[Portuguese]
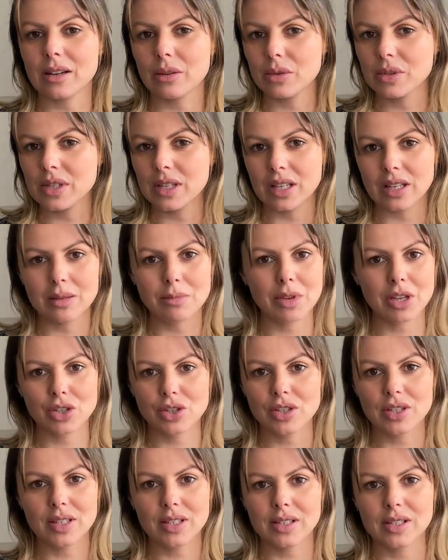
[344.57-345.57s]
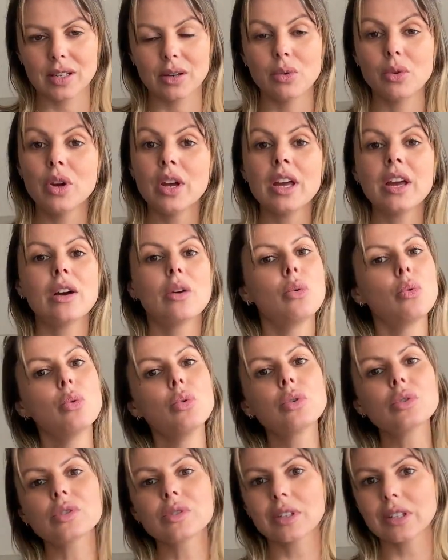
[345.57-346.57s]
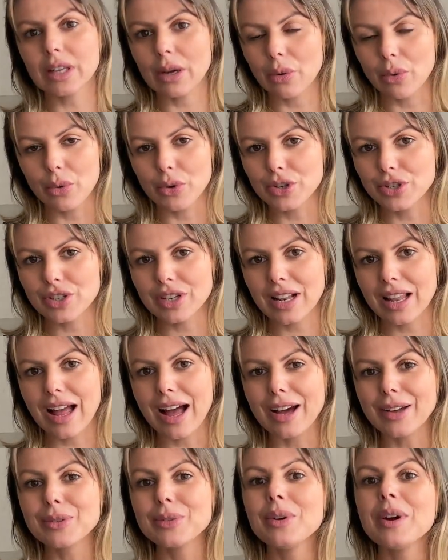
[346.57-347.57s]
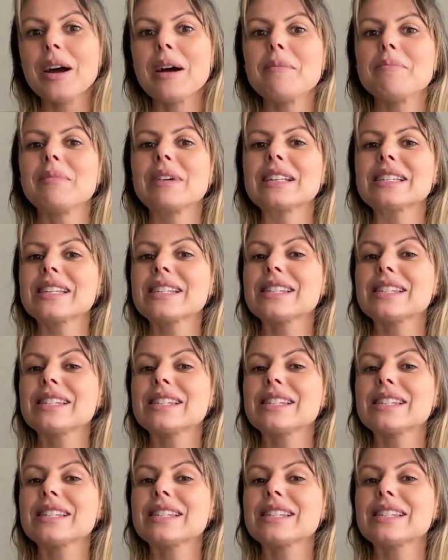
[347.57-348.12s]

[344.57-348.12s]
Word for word: calcinha na minha gestação. Uso até hoje, claro, mas